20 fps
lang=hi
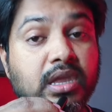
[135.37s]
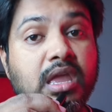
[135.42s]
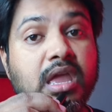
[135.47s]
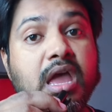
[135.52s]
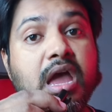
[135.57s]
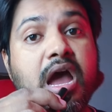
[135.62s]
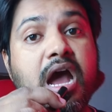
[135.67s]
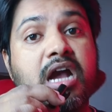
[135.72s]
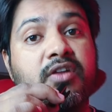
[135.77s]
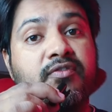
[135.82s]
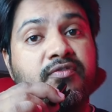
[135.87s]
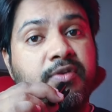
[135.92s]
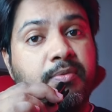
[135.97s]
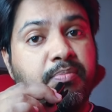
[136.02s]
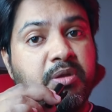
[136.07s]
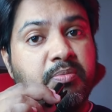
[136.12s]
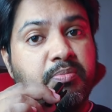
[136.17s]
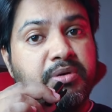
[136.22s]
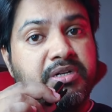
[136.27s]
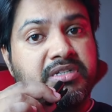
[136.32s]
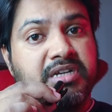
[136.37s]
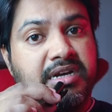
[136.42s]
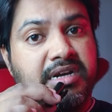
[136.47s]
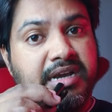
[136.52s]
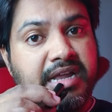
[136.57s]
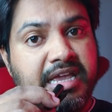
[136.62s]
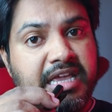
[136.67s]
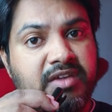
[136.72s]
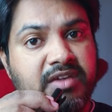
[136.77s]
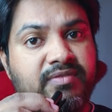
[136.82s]
अगर 50 परसेंट
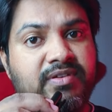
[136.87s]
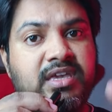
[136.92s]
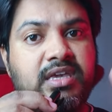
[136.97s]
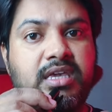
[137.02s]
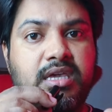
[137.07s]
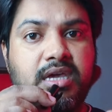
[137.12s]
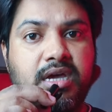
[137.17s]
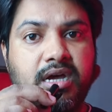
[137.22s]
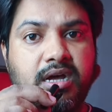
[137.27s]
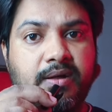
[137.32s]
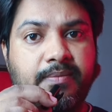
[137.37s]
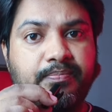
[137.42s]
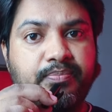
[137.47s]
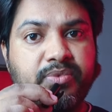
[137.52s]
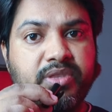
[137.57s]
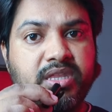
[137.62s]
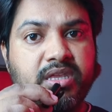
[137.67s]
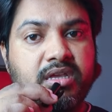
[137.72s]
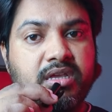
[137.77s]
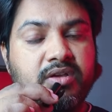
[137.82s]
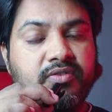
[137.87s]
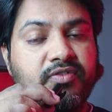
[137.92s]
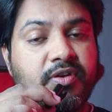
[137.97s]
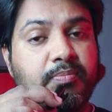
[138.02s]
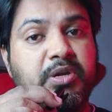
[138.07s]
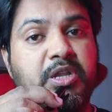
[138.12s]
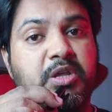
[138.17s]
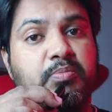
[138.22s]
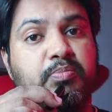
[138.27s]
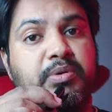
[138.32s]
नहीं भी किया 50
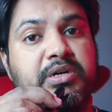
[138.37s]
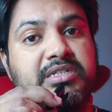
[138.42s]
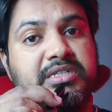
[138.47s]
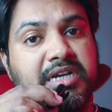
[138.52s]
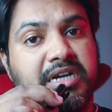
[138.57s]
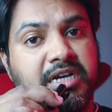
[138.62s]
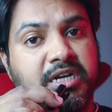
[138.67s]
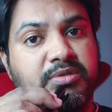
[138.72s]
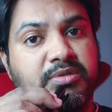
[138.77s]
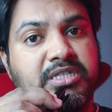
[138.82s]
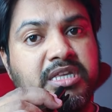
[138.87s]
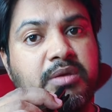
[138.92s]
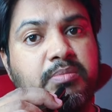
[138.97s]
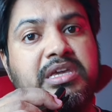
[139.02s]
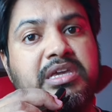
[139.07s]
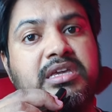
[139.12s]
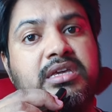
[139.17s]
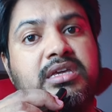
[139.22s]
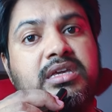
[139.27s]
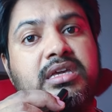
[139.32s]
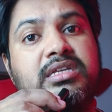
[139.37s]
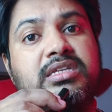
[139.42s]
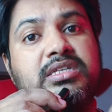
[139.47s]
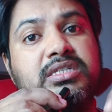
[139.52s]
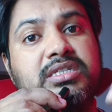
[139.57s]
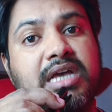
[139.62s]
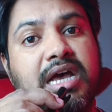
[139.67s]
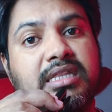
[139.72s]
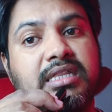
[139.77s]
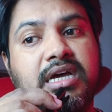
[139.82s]
परसेंट से भी
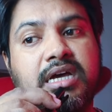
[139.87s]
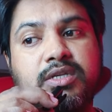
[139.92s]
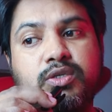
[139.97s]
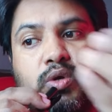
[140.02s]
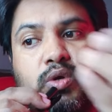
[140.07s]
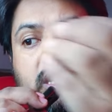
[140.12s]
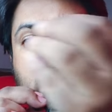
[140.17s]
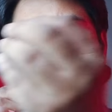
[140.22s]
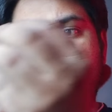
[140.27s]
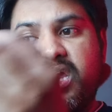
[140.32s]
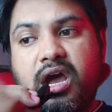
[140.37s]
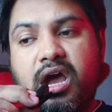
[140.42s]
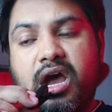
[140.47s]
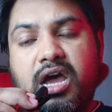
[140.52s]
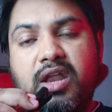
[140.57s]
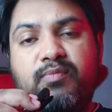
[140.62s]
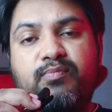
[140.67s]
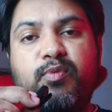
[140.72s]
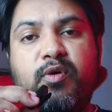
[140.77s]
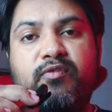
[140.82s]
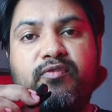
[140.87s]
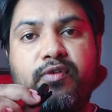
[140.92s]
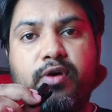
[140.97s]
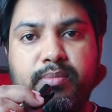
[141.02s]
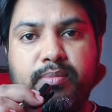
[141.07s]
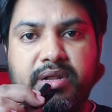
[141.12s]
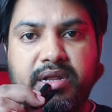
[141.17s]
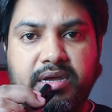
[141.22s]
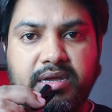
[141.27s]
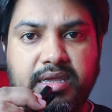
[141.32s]
ज्यादा जो है अनपरफॉर्म रह
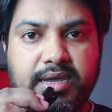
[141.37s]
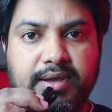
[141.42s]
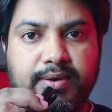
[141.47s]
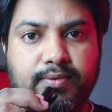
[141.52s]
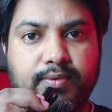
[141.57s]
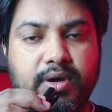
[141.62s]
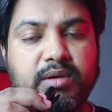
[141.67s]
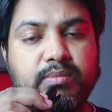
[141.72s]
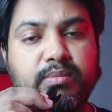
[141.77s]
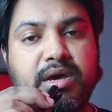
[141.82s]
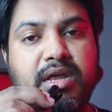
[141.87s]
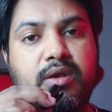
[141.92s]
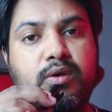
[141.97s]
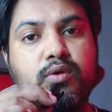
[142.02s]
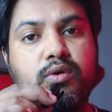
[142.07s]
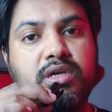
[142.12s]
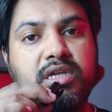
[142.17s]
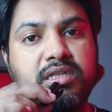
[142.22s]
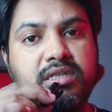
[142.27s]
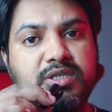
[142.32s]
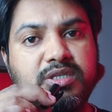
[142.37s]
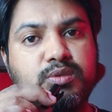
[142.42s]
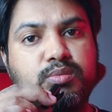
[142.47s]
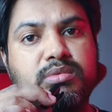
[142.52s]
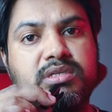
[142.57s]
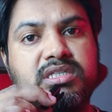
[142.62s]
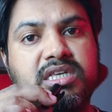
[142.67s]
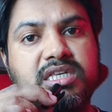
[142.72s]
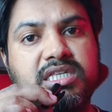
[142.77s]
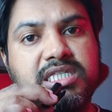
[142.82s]
गया क्वाइन मान लो कि 10 में
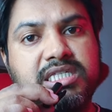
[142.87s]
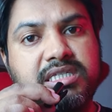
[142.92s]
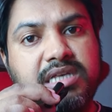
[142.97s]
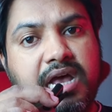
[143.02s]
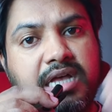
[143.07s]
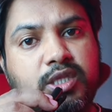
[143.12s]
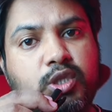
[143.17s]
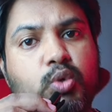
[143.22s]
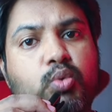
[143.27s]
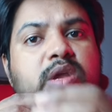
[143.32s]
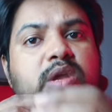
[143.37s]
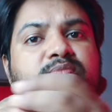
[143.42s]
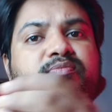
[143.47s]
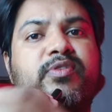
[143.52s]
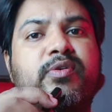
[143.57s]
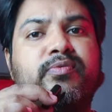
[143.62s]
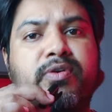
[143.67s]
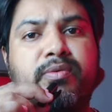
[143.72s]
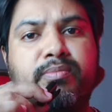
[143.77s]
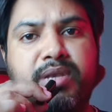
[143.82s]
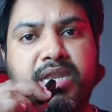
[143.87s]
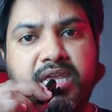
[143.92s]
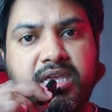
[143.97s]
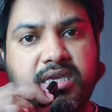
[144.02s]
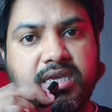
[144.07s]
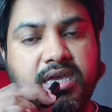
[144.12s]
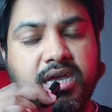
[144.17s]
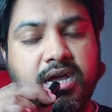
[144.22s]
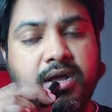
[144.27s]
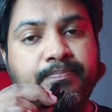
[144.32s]
से सात क्वाइन परफॉर्म नहीं
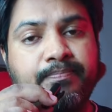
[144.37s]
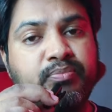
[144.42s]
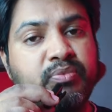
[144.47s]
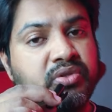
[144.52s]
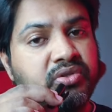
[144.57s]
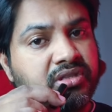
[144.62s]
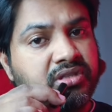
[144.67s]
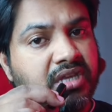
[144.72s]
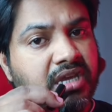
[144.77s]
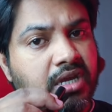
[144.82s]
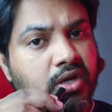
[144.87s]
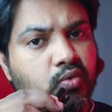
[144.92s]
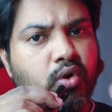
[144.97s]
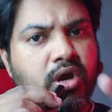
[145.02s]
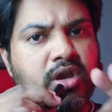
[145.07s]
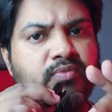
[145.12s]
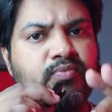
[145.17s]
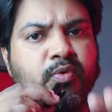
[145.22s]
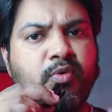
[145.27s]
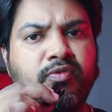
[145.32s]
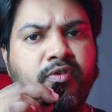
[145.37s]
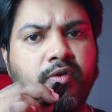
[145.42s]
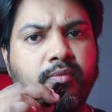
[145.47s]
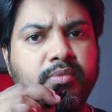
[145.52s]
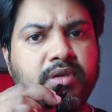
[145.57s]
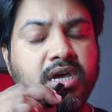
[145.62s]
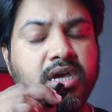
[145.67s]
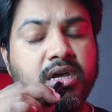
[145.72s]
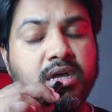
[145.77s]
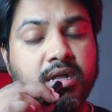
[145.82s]
किया तीन क्वाइन परफॉर्म किया
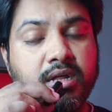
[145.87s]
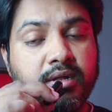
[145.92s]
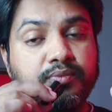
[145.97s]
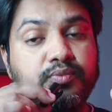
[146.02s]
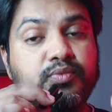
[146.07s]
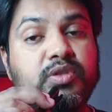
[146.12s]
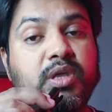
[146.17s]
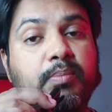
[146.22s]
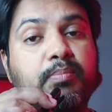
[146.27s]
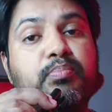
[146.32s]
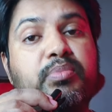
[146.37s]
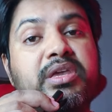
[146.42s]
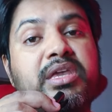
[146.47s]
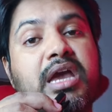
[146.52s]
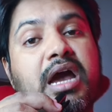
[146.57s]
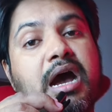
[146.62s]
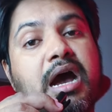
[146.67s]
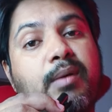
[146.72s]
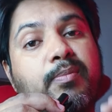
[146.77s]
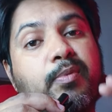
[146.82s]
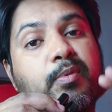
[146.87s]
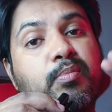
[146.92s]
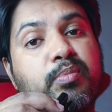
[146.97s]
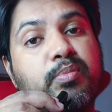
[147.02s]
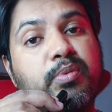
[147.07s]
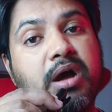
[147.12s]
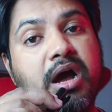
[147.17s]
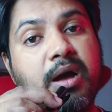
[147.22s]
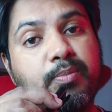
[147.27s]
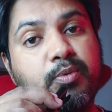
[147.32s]
तब भी आप
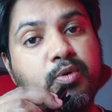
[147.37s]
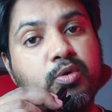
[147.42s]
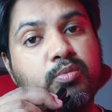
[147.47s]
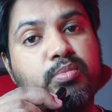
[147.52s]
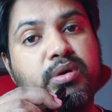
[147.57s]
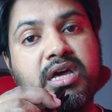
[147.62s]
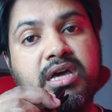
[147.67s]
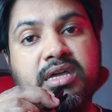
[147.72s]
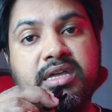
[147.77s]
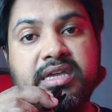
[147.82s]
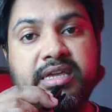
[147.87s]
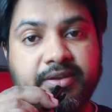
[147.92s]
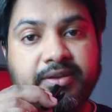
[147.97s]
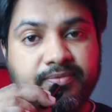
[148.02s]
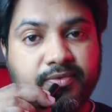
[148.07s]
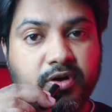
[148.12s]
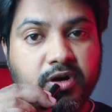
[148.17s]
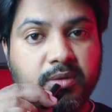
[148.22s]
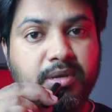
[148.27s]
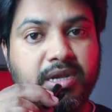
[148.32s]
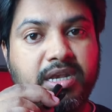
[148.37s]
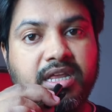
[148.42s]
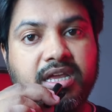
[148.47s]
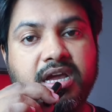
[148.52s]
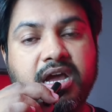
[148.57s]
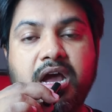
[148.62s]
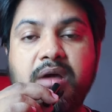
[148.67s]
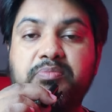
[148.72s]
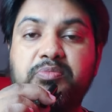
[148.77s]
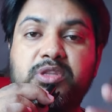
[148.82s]
आपको बड़ा ही रिवॉर्ड मिलेगा आप
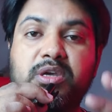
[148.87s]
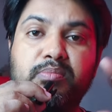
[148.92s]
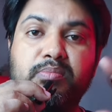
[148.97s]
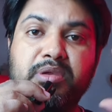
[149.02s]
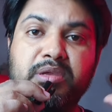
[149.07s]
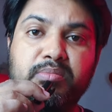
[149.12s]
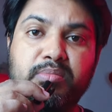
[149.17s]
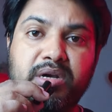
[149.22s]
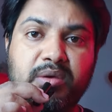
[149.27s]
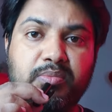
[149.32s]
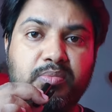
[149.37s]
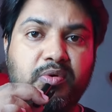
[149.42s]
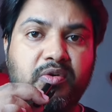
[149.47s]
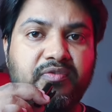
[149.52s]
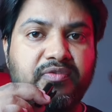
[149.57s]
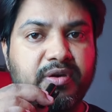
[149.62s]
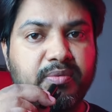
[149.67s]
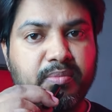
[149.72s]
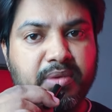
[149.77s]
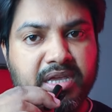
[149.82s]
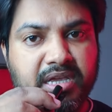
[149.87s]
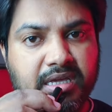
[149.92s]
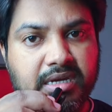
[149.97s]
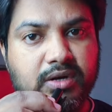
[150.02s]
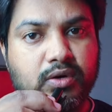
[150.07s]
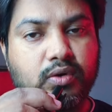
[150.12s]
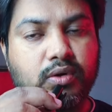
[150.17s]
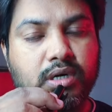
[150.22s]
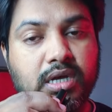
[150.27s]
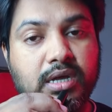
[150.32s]
तब भी बड़ा प्रॉफिट में ही रहोगे